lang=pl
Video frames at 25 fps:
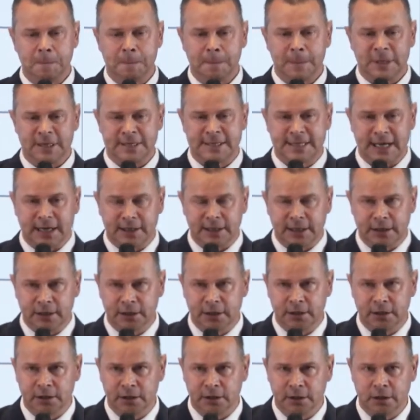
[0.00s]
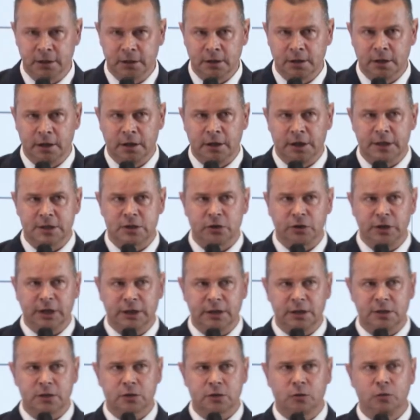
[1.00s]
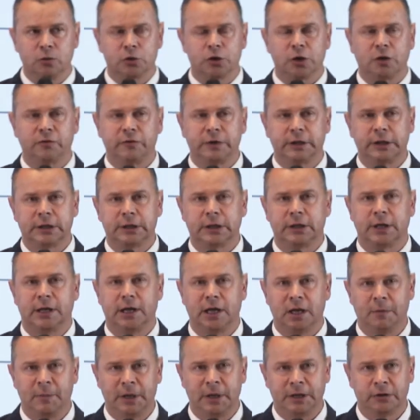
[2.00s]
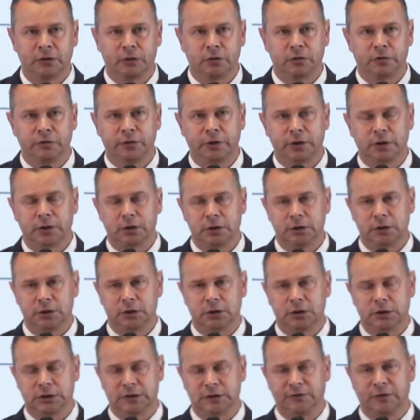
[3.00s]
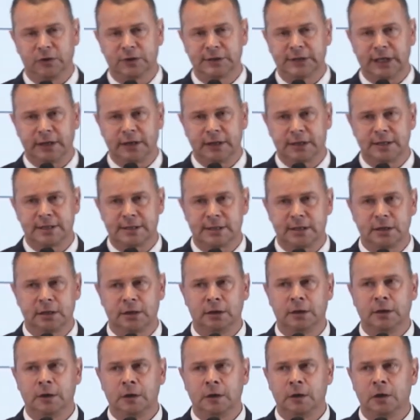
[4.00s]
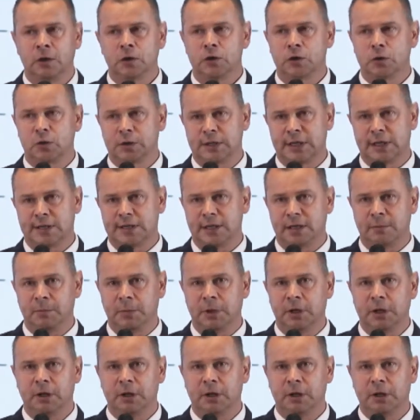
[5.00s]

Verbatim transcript: zadań, jest to jeden z kluczowych elementów związanych z sukcesem